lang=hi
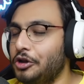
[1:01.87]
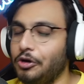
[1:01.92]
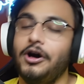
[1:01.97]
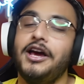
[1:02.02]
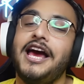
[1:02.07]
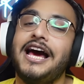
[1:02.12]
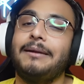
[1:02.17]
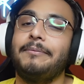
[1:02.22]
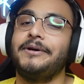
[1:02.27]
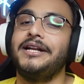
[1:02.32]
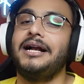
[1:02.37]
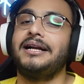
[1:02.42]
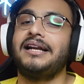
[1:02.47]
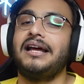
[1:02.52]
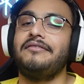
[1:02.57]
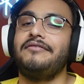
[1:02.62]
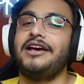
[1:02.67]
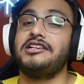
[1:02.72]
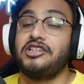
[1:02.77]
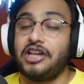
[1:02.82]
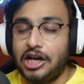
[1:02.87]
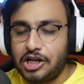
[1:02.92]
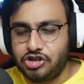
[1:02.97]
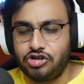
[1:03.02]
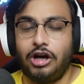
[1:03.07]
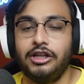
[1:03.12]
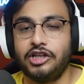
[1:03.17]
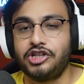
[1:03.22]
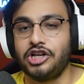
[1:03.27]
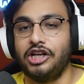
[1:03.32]
तो यार बिना टाइम वेस्ट किए
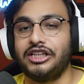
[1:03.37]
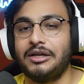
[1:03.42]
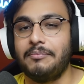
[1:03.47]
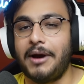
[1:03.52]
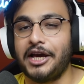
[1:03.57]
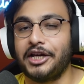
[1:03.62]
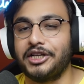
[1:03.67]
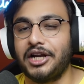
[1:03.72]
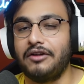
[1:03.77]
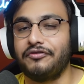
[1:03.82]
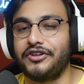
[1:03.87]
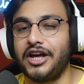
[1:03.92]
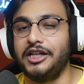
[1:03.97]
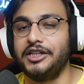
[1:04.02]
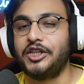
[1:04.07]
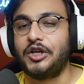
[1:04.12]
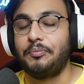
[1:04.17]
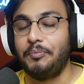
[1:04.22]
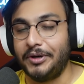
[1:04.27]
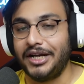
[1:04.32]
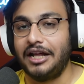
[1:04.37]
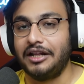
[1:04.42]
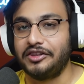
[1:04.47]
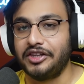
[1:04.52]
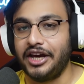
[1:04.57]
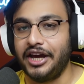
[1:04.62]
चलते चलते माइनक्राफ्ट के अंदर बनाते